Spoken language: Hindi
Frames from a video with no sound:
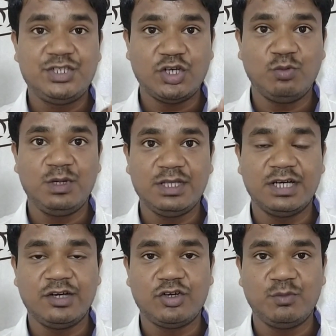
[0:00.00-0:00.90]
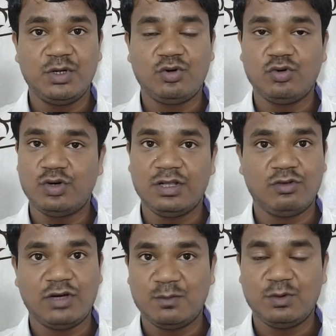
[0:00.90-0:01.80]
चौबीस घंटों में और टोटल
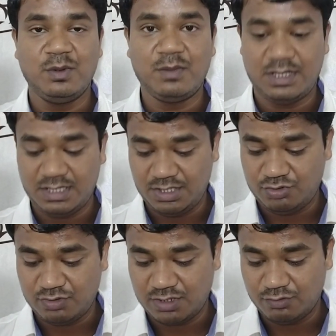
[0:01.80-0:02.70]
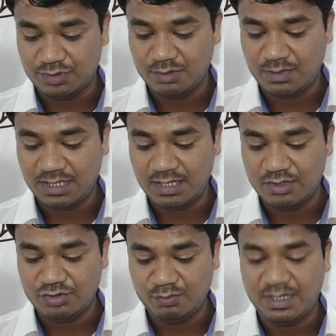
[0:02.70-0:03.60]
तो आपको मैं बता ही चुका उसके बाद
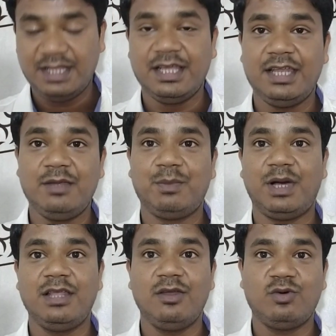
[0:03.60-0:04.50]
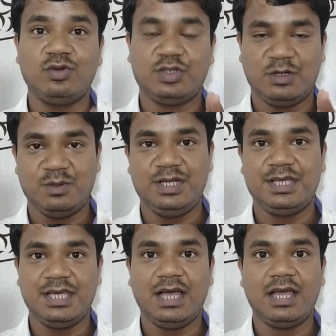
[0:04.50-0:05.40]
अगर जो बात करें कि फाइनली खुशखबरी
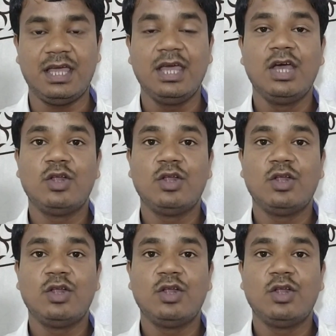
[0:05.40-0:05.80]
क्या है